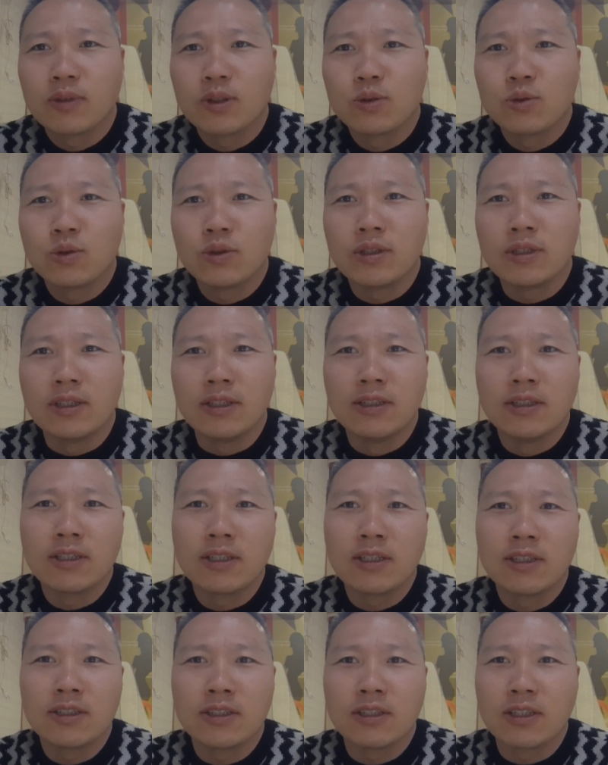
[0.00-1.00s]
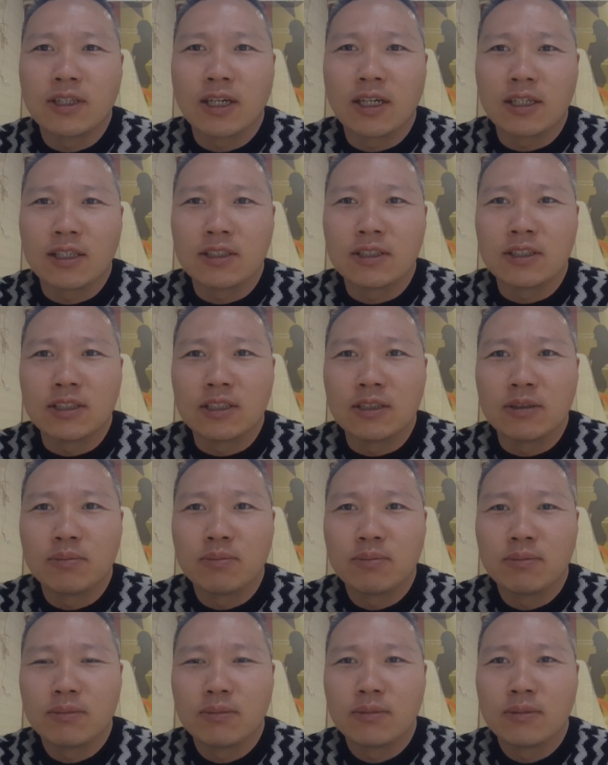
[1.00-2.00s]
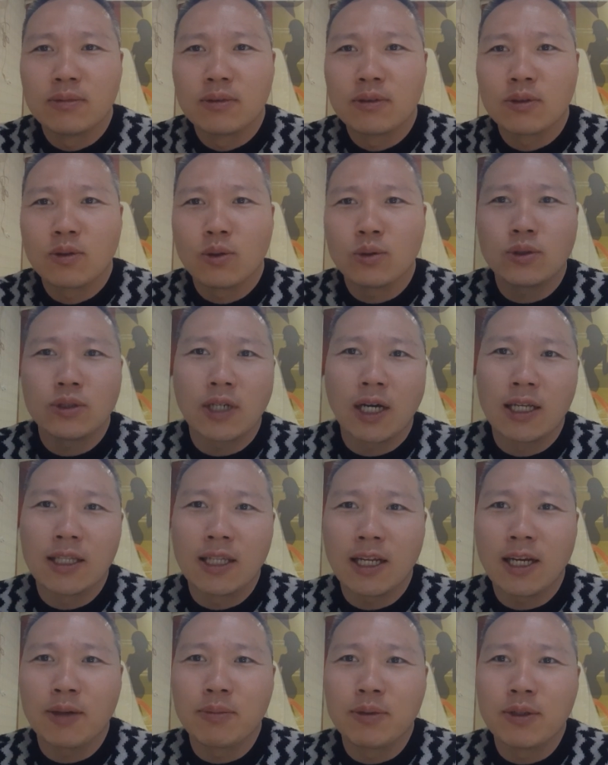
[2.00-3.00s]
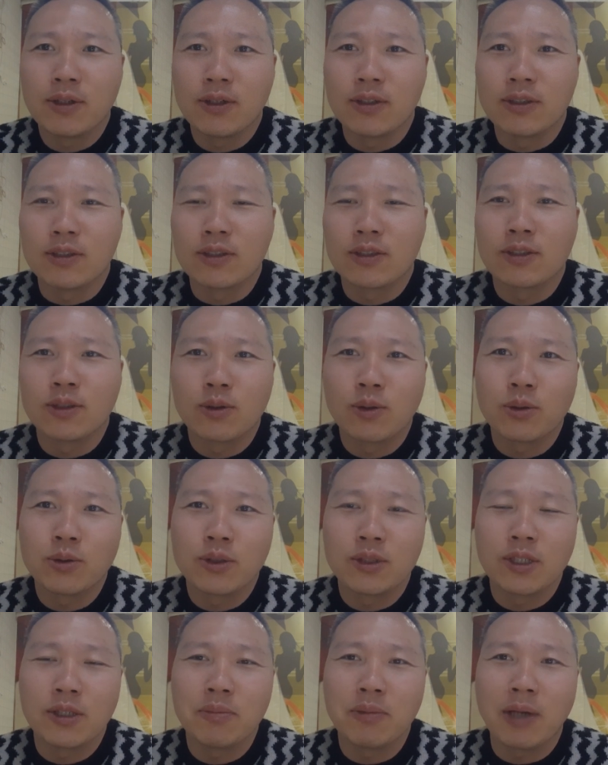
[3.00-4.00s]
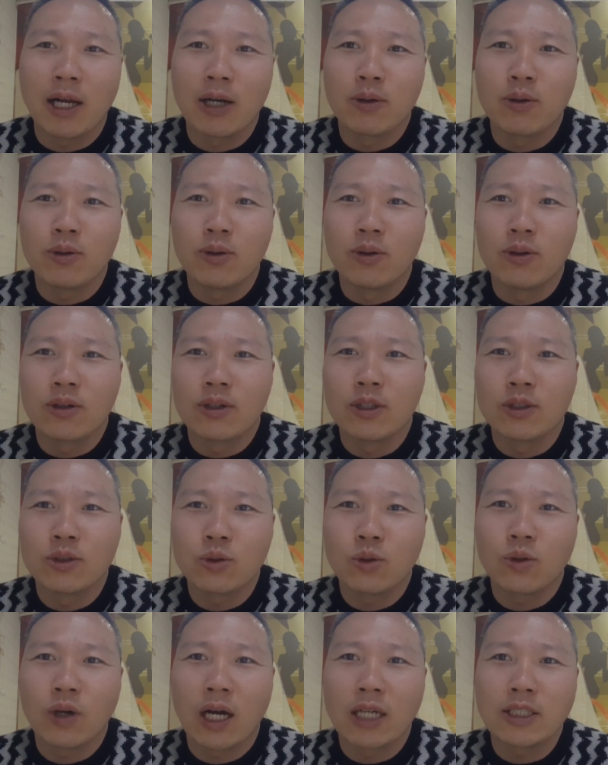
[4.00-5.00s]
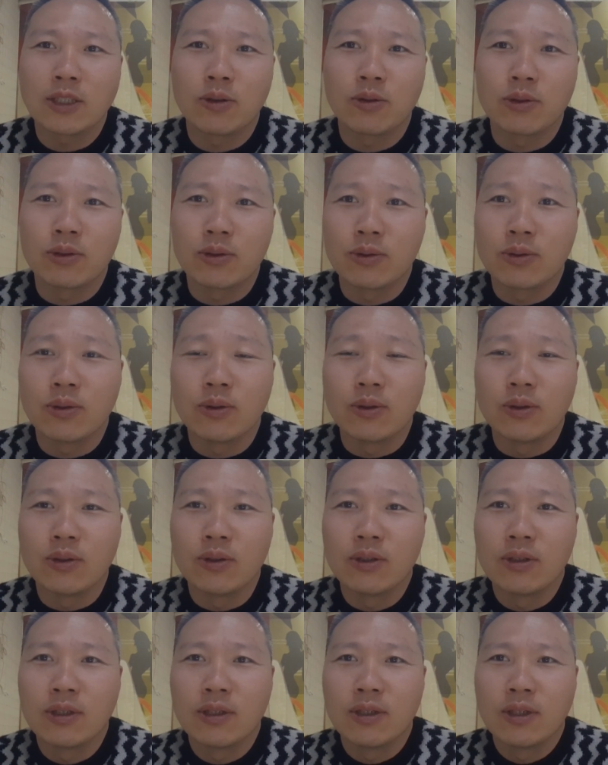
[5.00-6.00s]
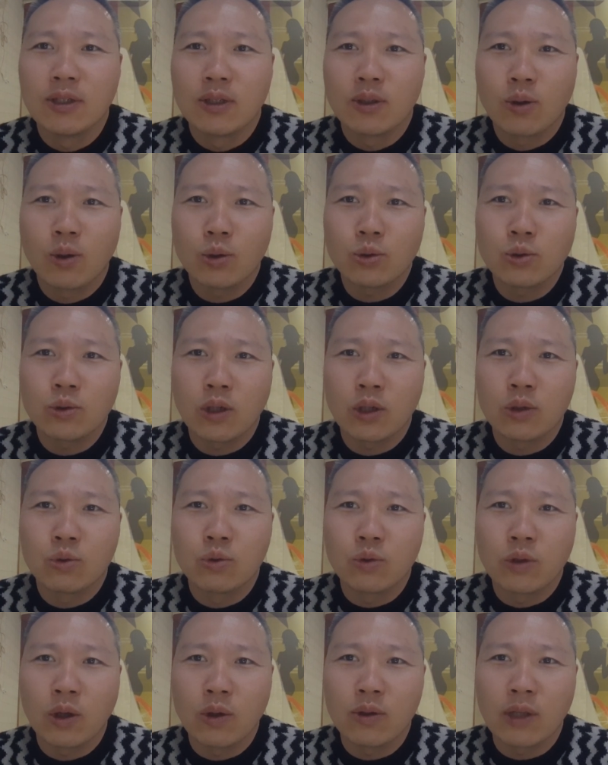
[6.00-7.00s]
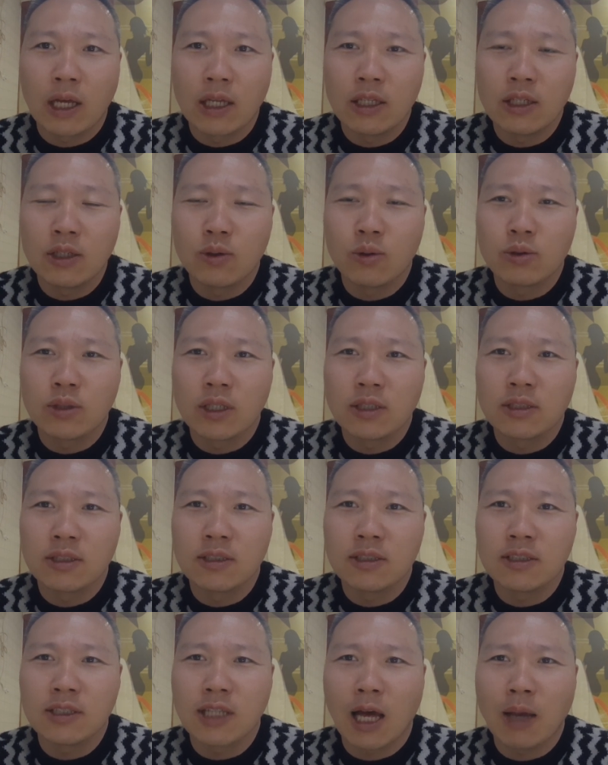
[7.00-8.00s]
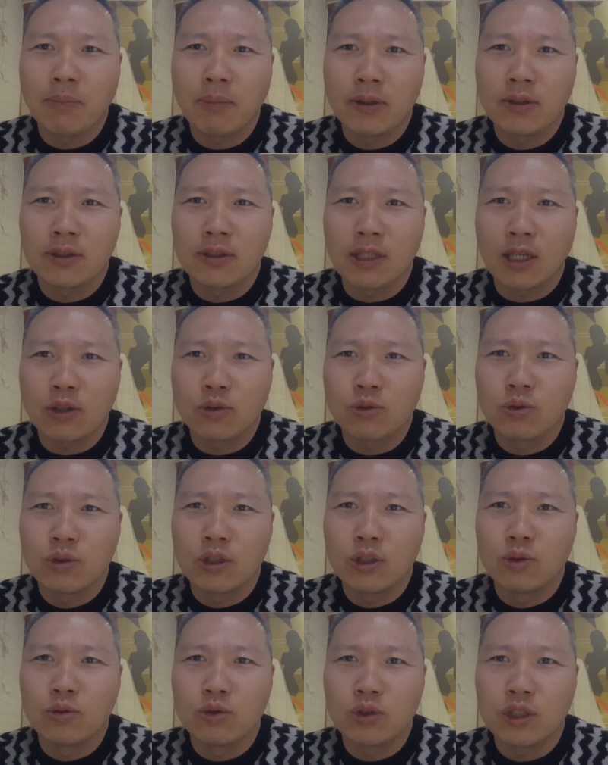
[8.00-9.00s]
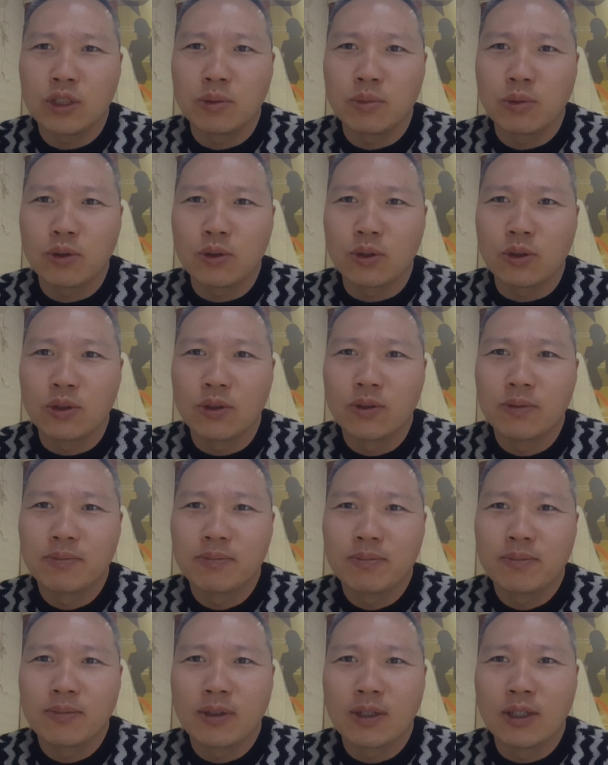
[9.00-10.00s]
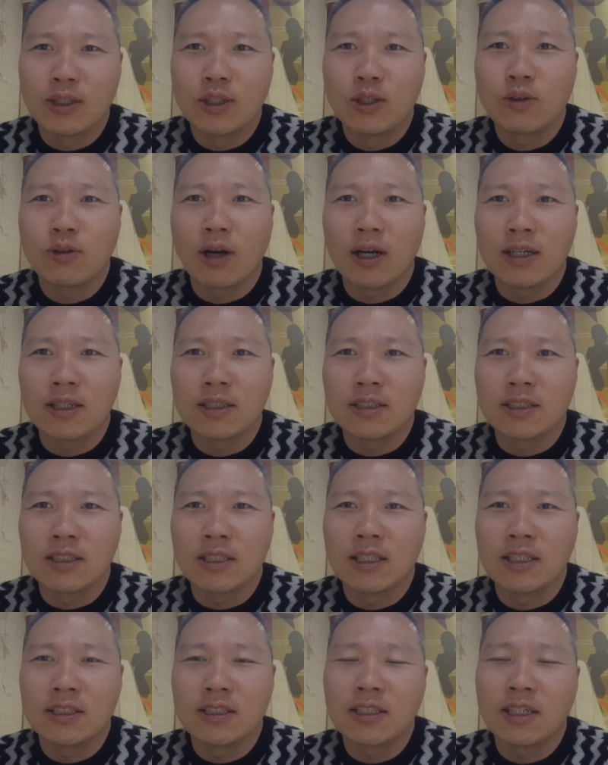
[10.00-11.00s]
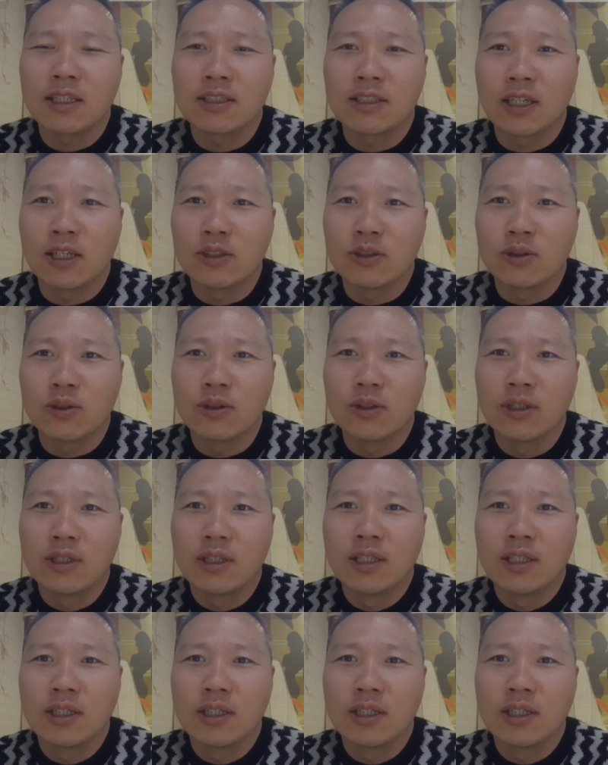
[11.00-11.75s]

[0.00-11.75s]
주인이 어느 길을 선택할 건지. 코스가 하나라면 그 코스를 이미 알고 그쪽으로 가자고 그러고 코스가 두 개로 나뉘는 곳에서는 앞에서 딱 주인의 눈치를 보죠. 어디로 갈 건지 귀신같이 알죠.